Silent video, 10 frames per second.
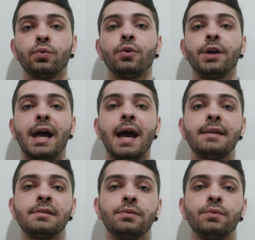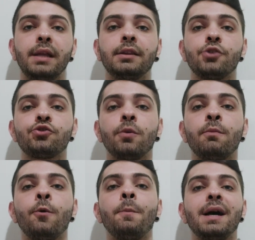do Goiás, o Inter
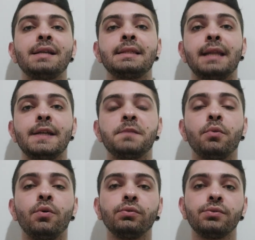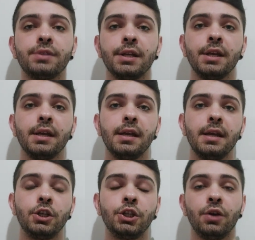somou mais três pontos
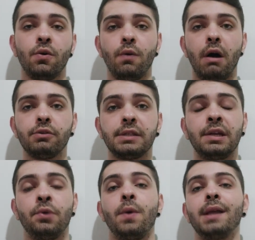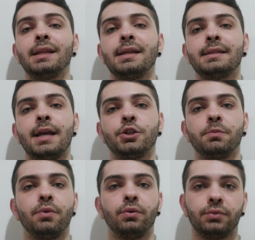e chegou aos
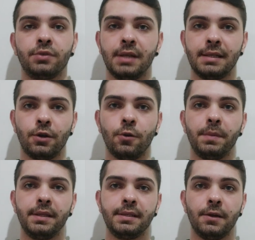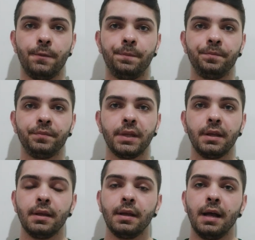57 pontos nessa competição.
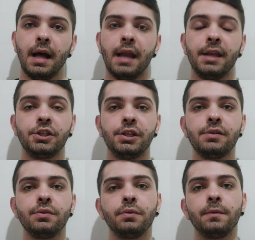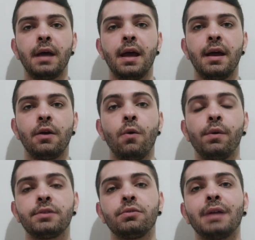Além disso, é,
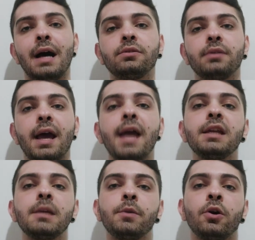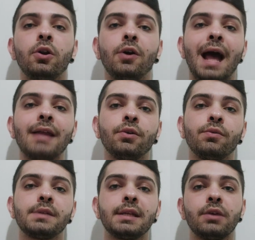com o resultado, né, a equipe
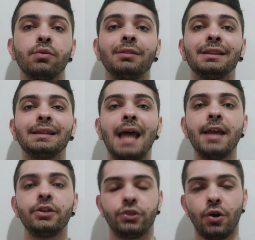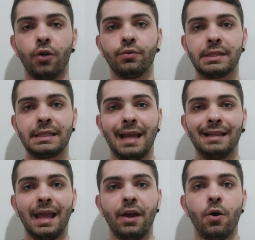colorada conseguiu 10 jogos
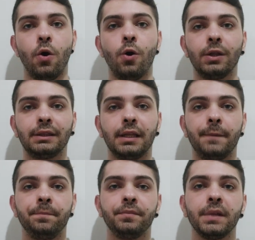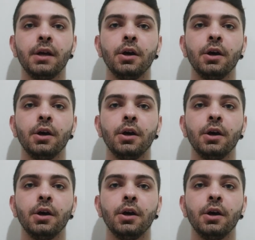sem derrota.